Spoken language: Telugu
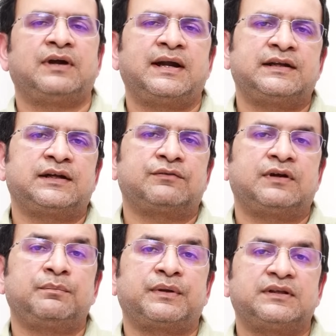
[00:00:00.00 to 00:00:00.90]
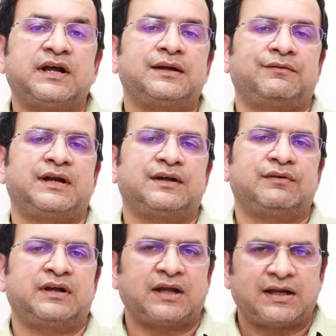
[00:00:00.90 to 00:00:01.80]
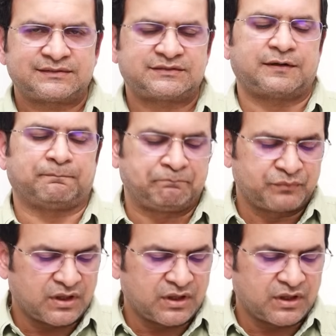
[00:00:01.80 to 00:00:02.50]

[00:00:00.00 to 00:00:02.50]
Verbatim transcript: వాడేటటువంటి ప్రధానమైనటువంటి అస్త్రం